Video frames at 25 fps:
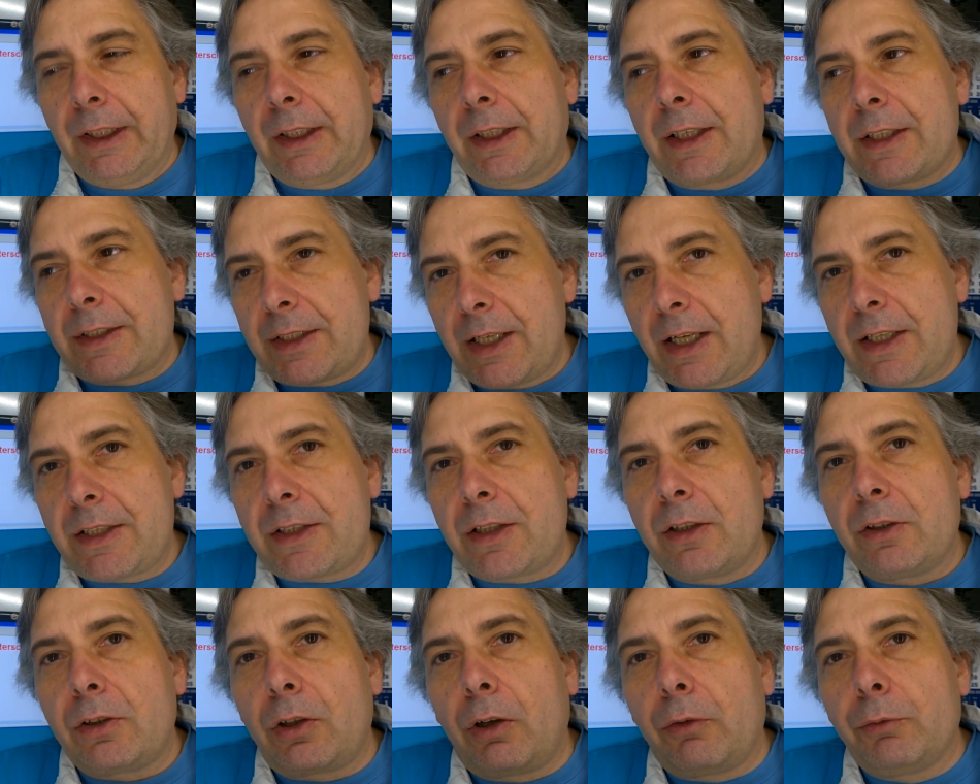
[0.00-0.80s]

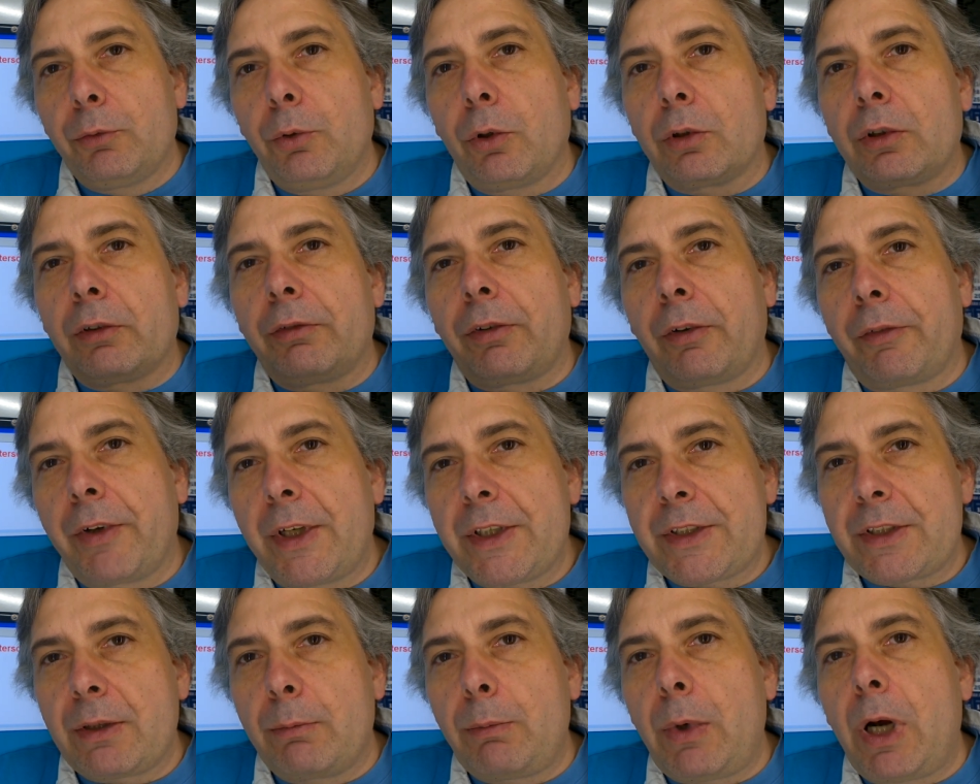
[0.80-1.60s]
Gesetze darf nur der
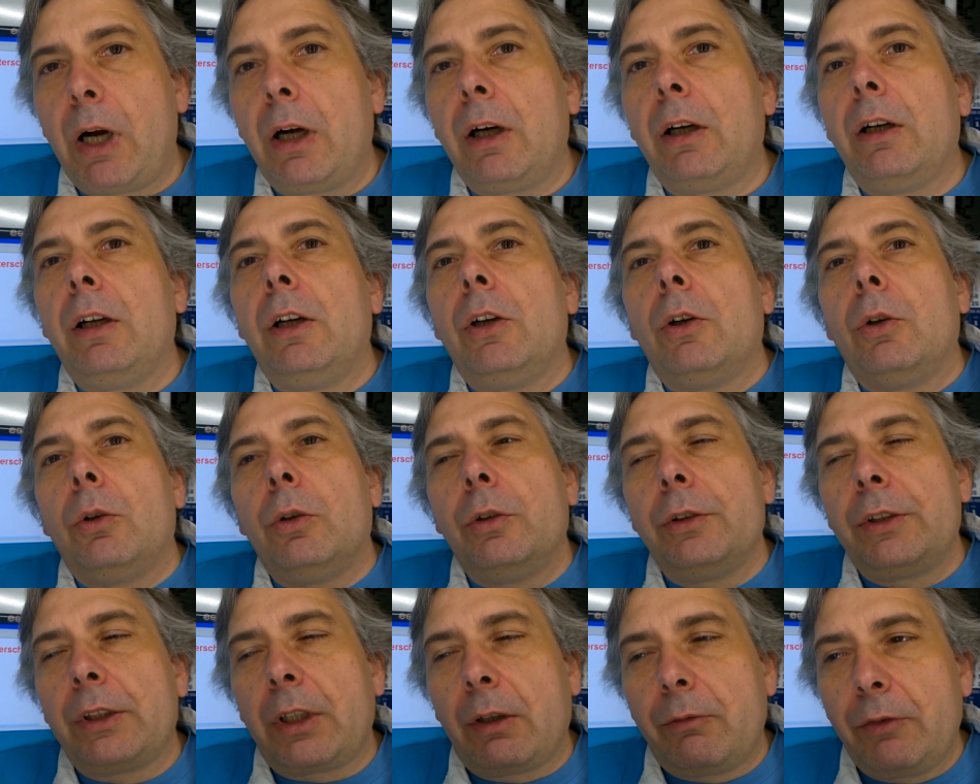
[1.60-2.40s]
Verweser machen
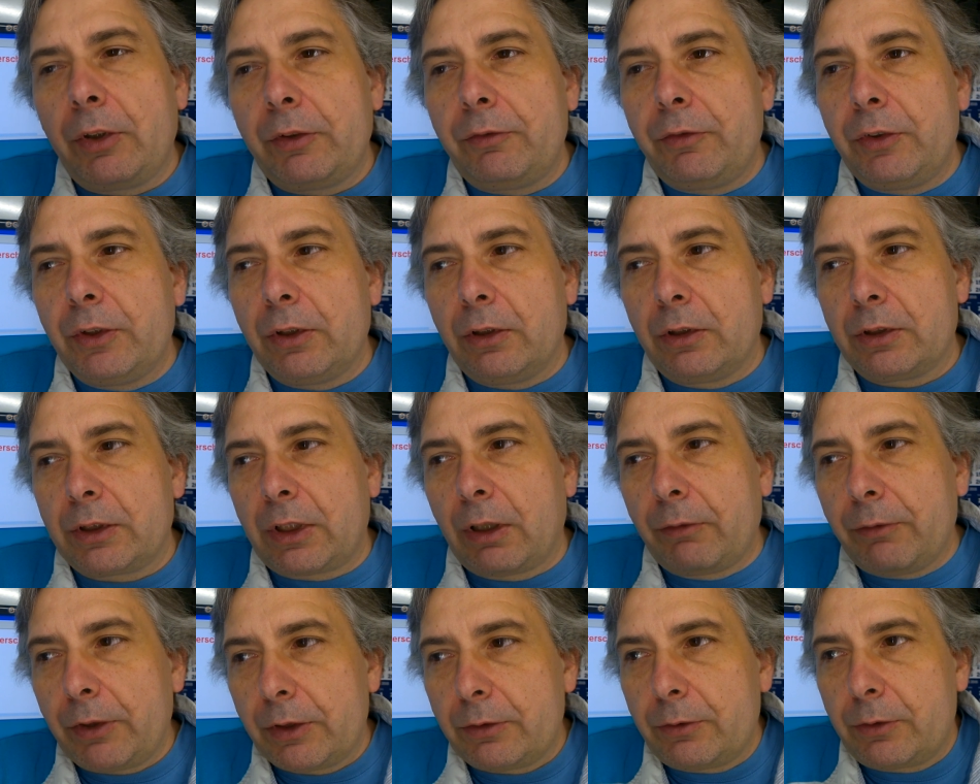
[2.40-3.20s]
und damit, wir,
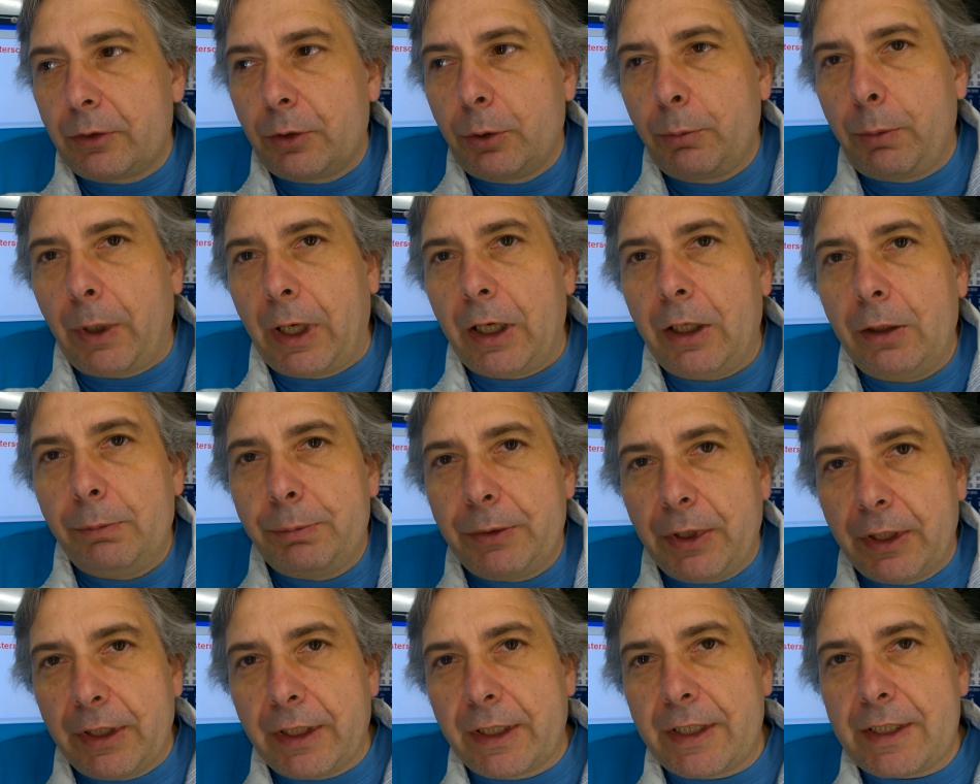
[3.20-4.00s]
damit
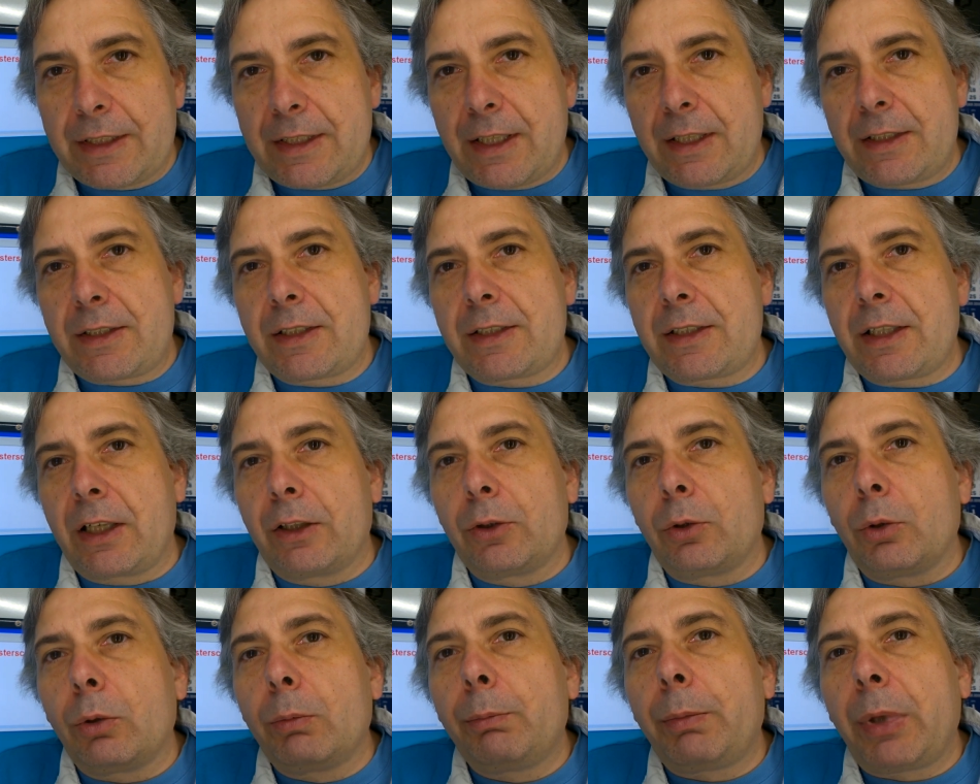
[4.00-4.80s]
überhaupt eine
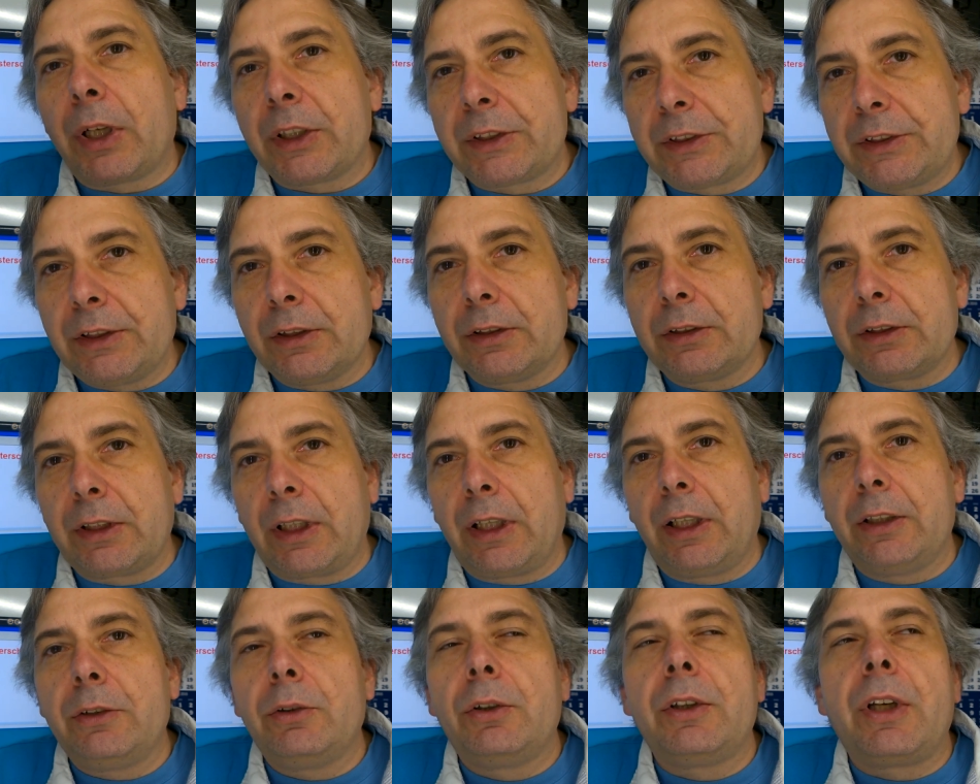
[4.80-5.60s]
Gesetzesänderung passieren
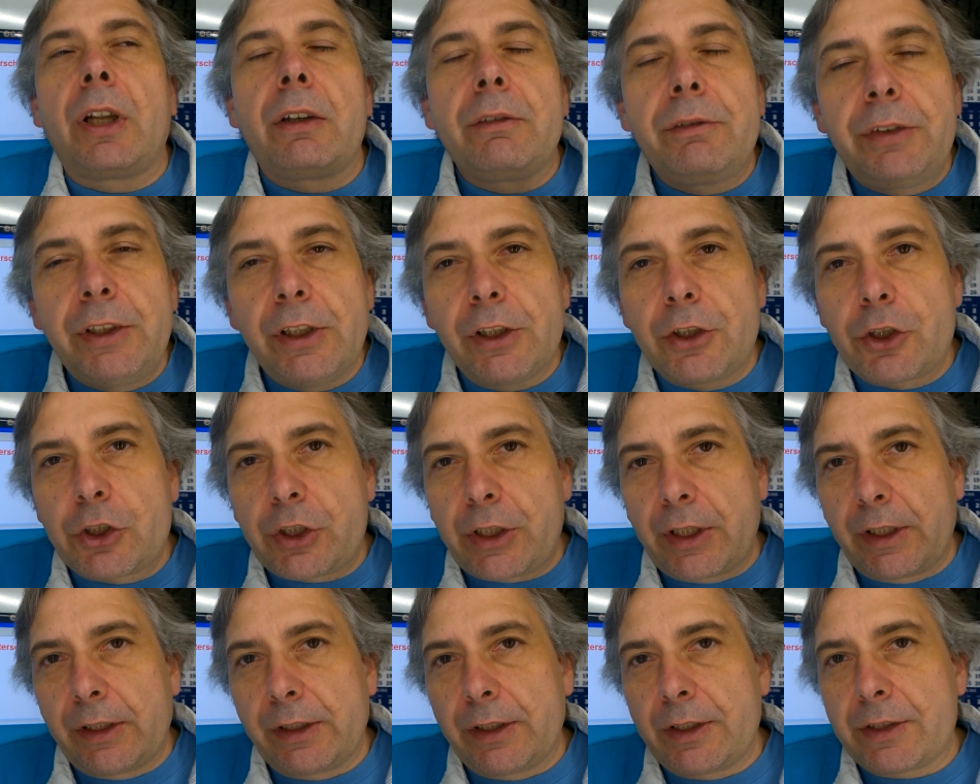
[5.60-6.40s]
kann und an vielen
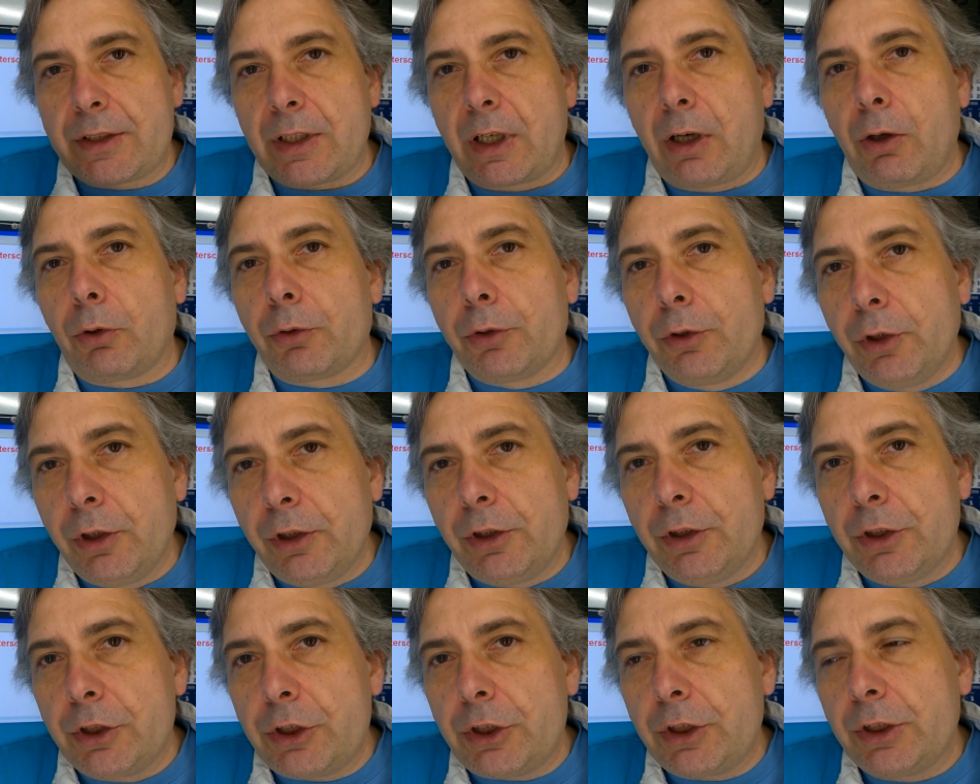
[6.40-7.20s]
Stellen ist er auch
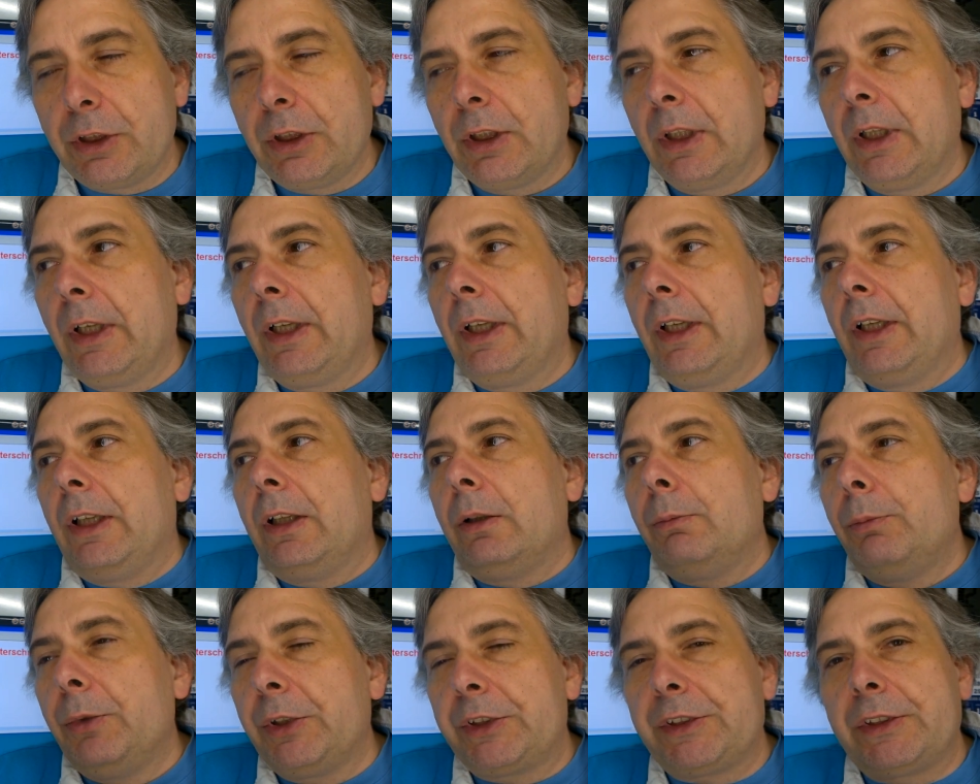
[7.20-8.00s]
nötig,
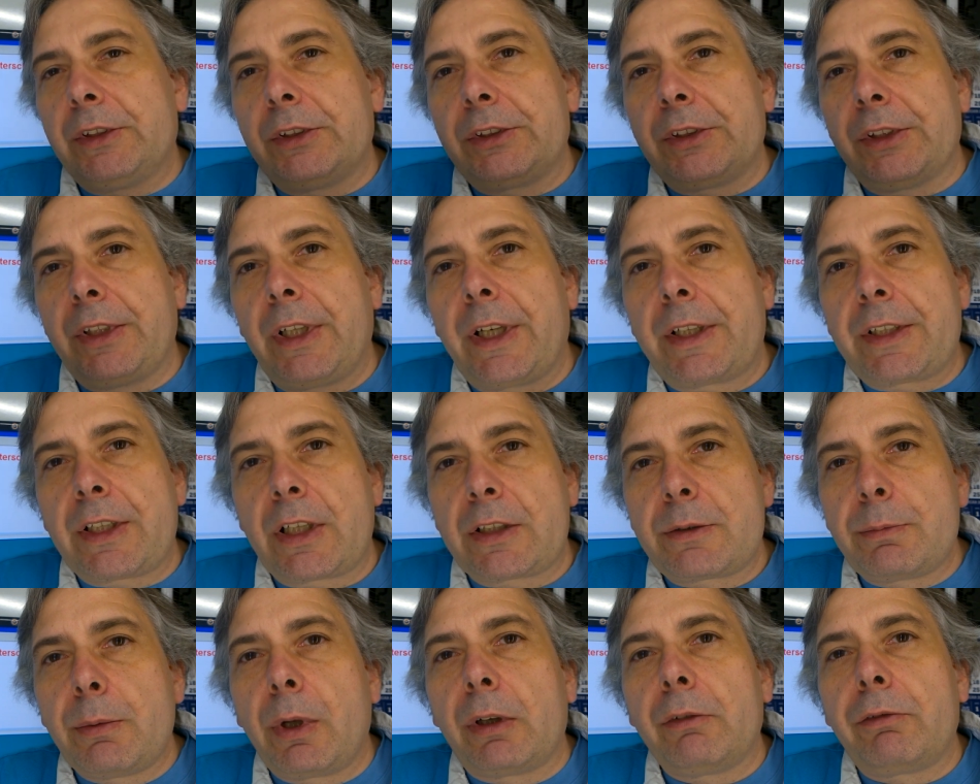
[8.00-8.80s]
müsste zunächst
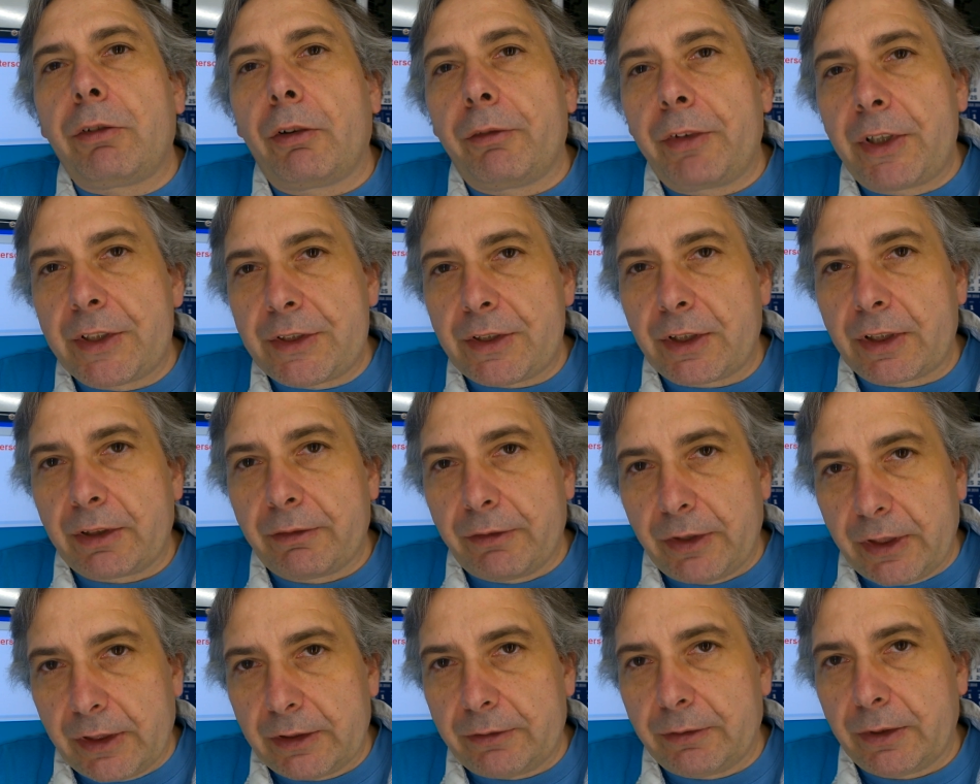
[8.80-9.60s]
erstmal ein Verweser
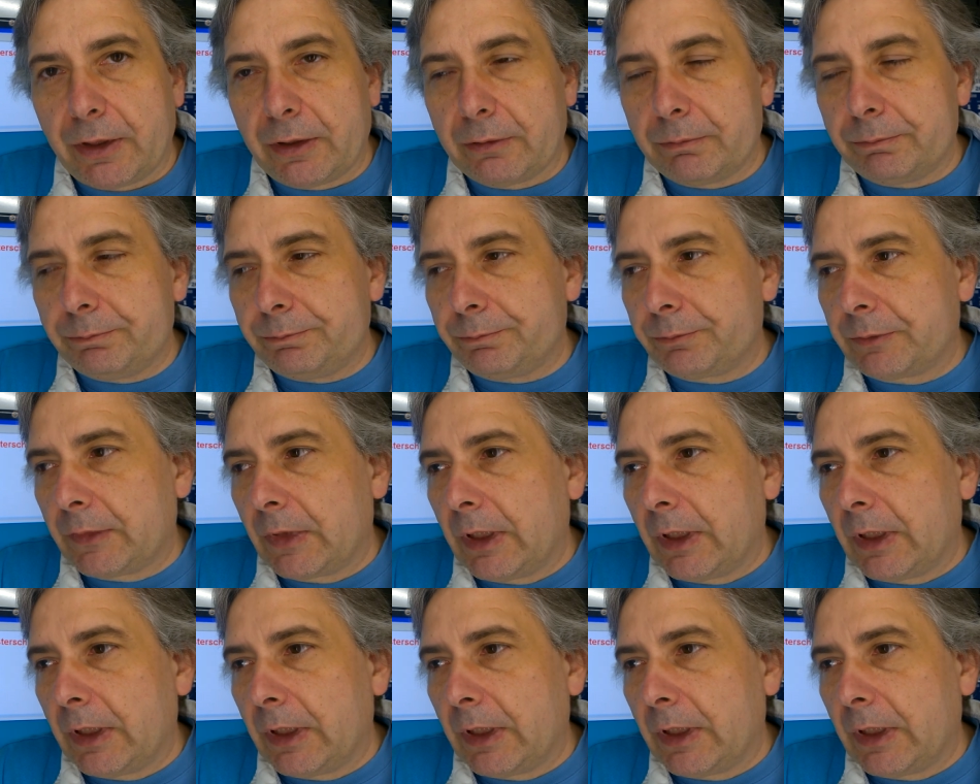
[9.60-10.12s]
gewählt werden.